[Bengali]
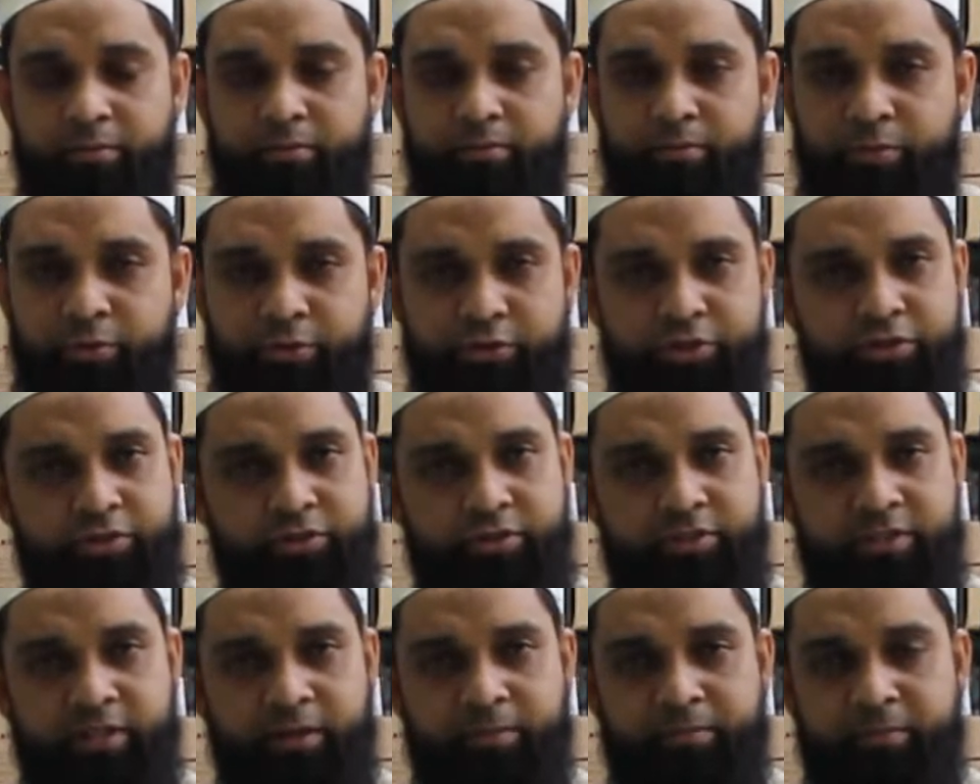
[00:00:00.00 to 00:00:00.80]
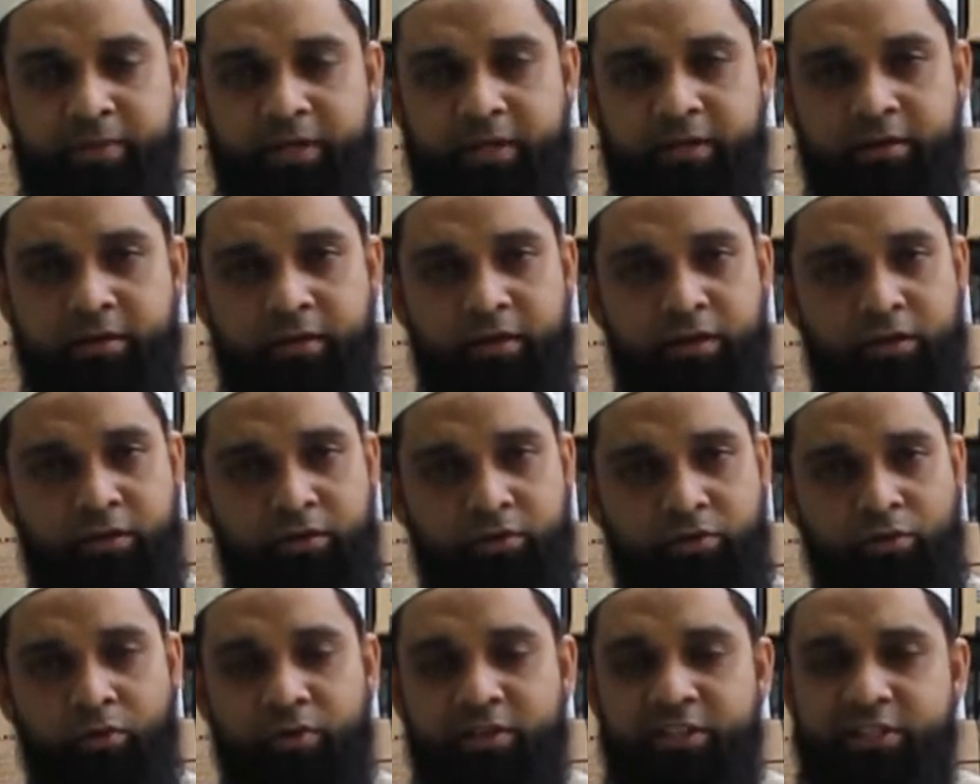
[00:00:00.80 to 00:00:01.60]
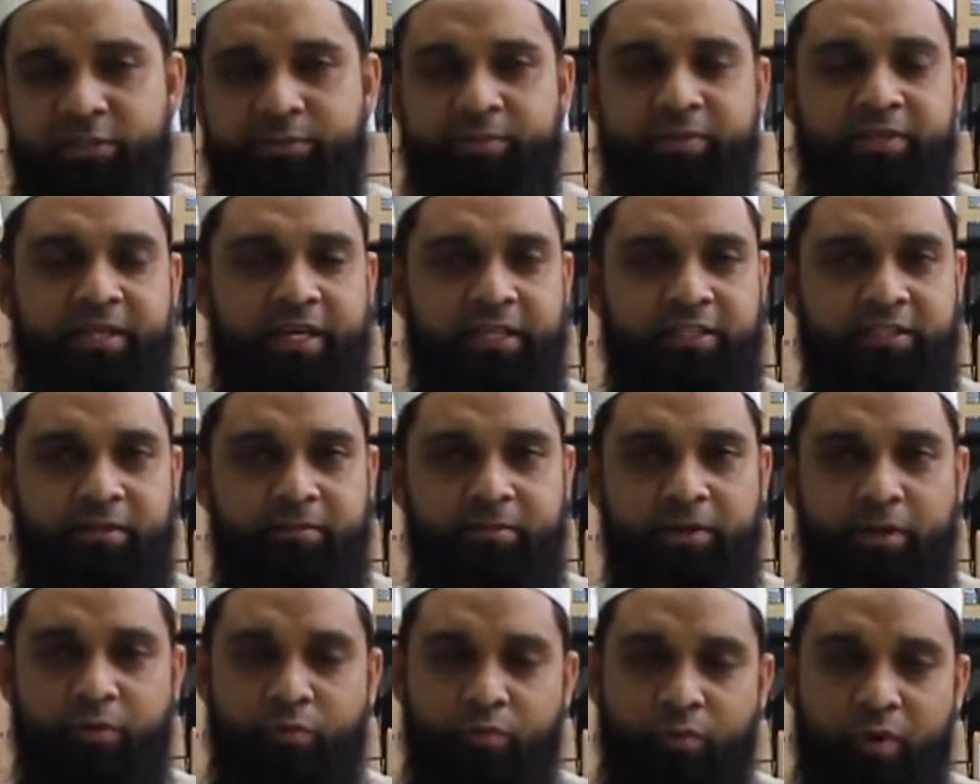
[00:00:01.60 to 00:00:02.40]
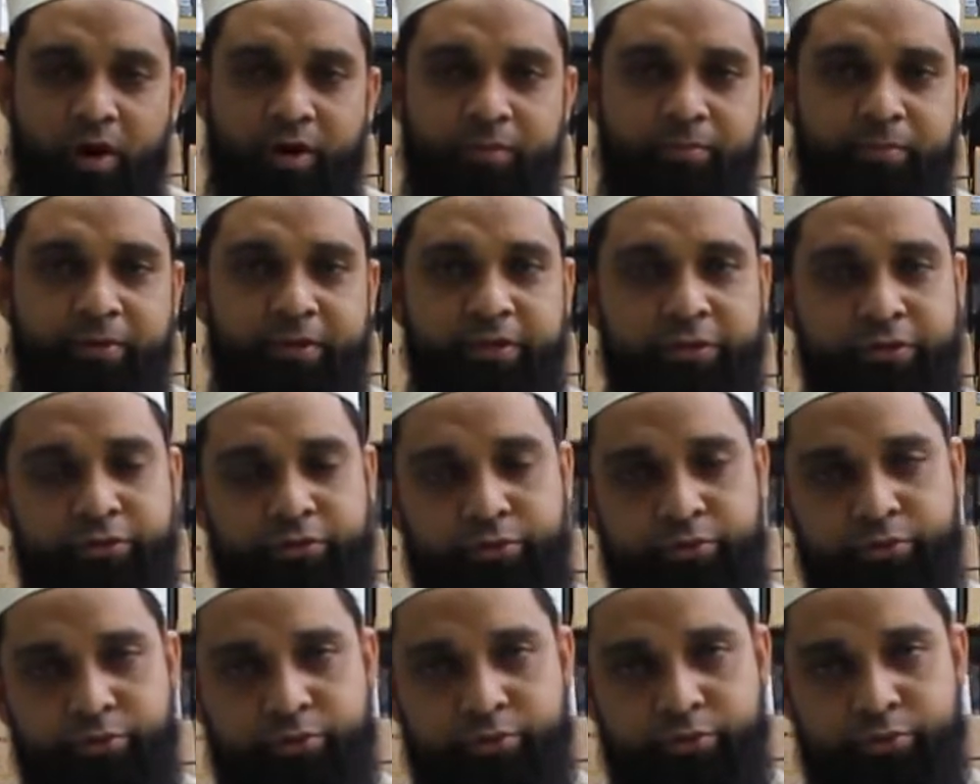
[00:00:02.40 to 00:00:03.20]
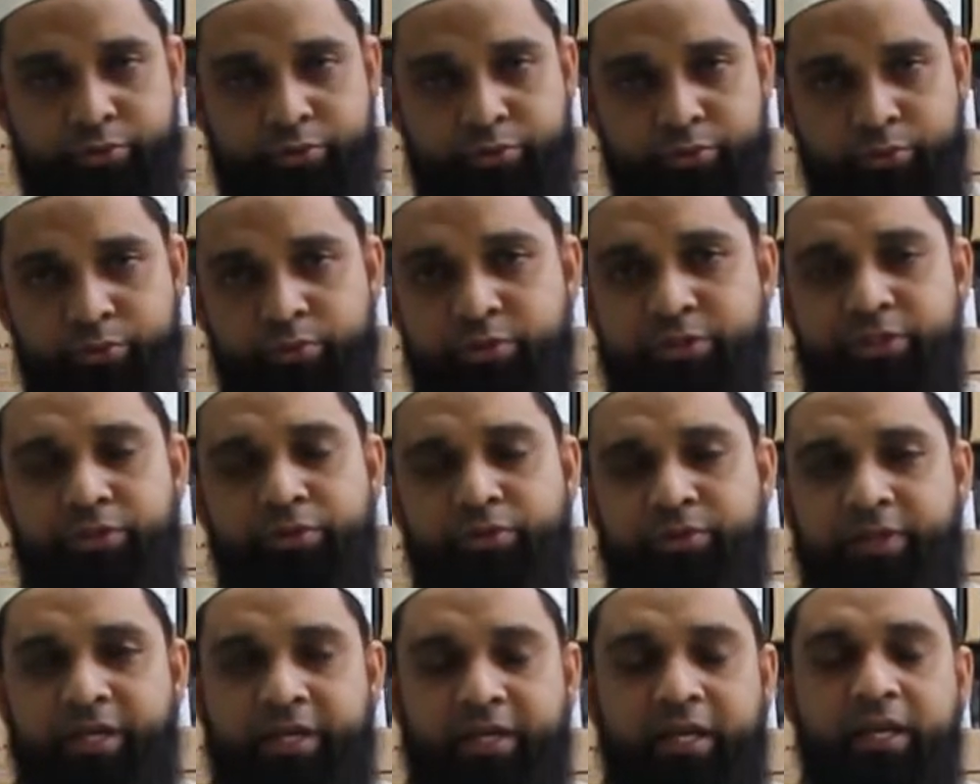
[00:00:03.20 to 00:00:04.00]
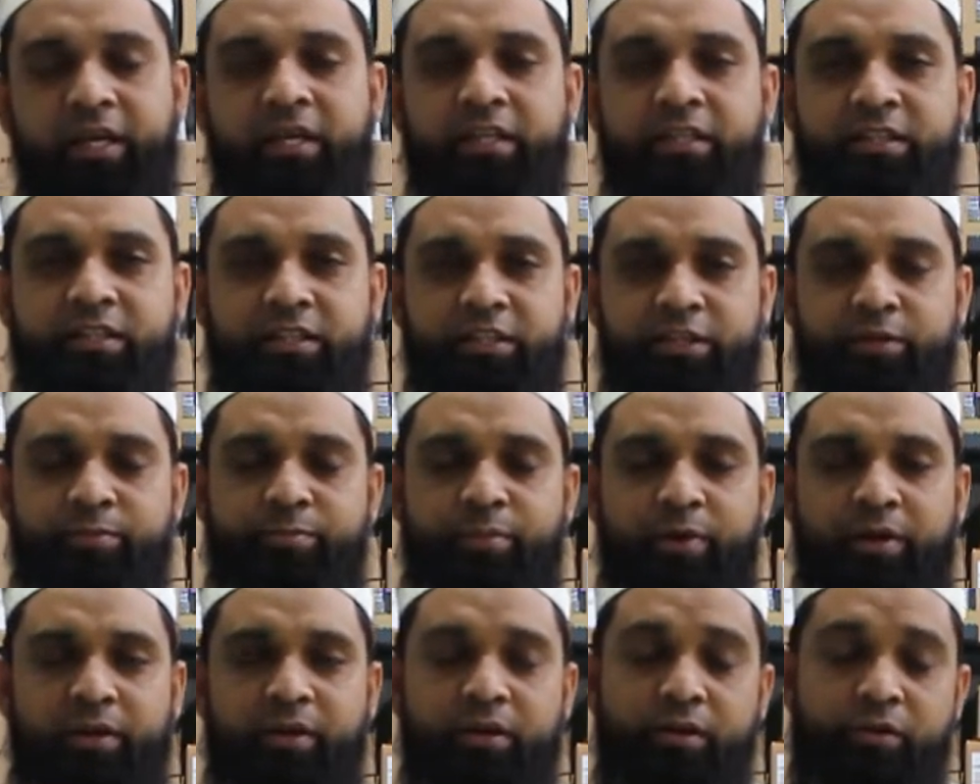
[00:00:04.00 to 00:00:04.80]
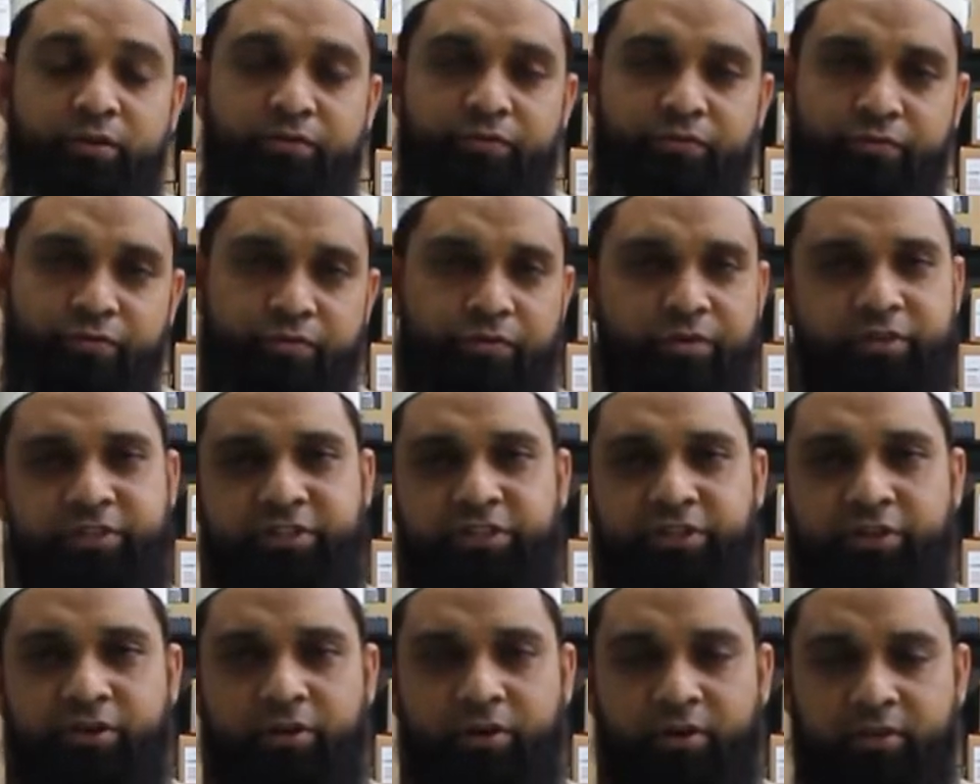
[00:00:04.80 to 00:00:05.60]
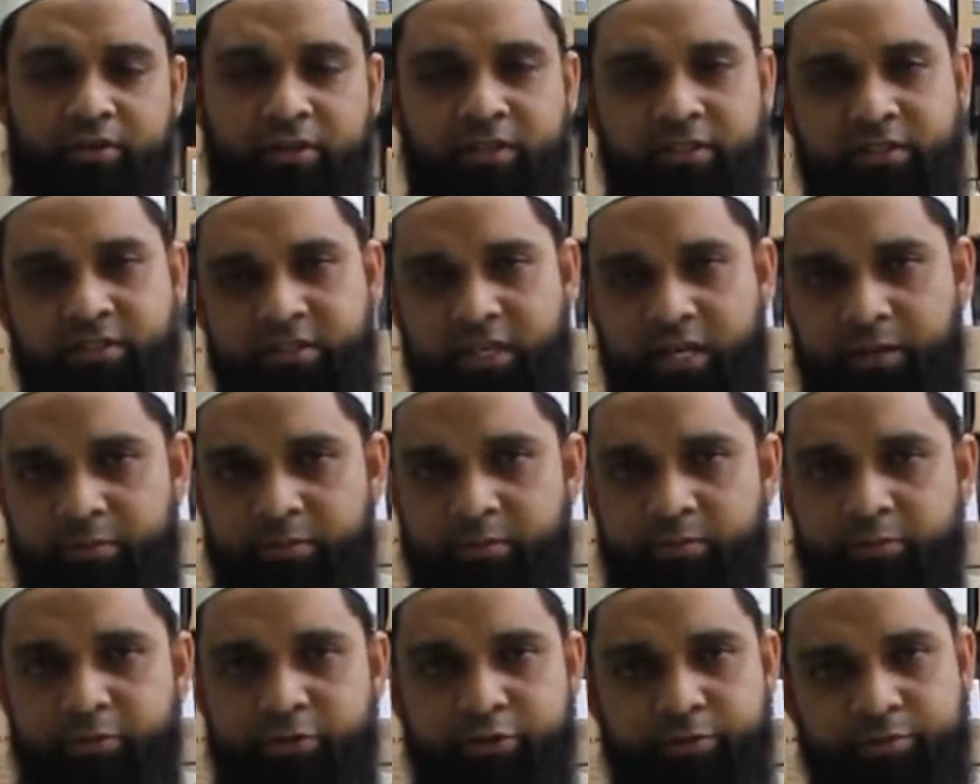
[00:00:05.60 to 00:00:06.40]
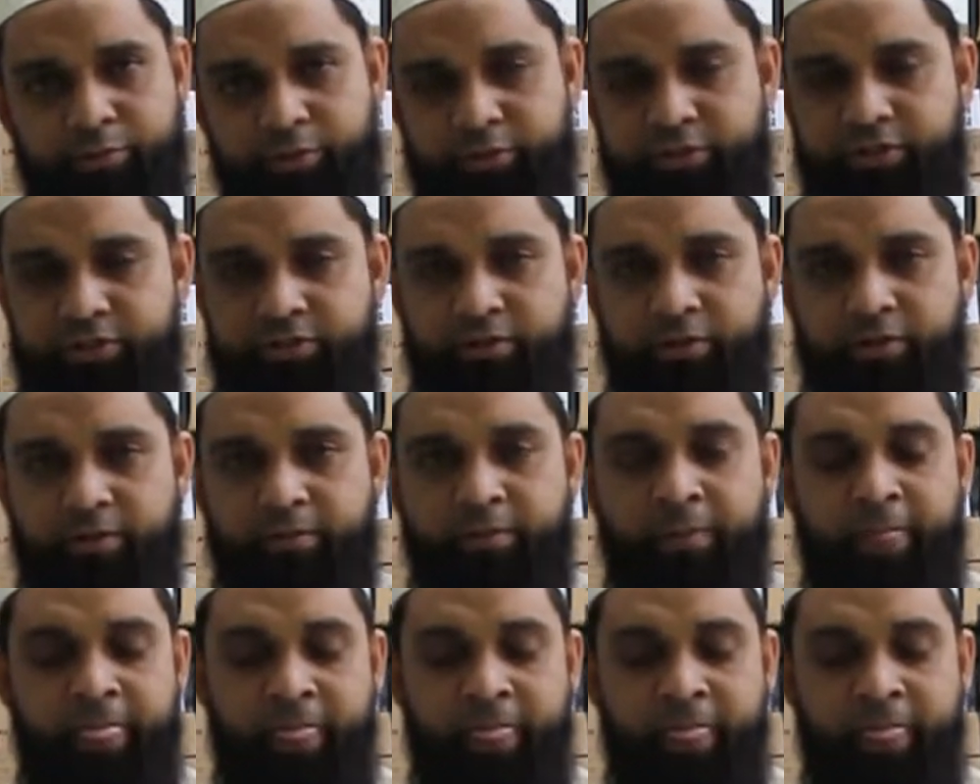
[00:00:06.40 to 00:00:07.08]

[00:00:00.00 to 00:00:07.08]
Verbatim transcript: প্রসেসরটি আপনার ক্লোক স্পিড আছে আপনার ওয়ান পয়েন্ট টু জিরো থেকে থ্রি পয়েন্ট ফোর জিরো অর্থাৎ টার্বো প্রসেসর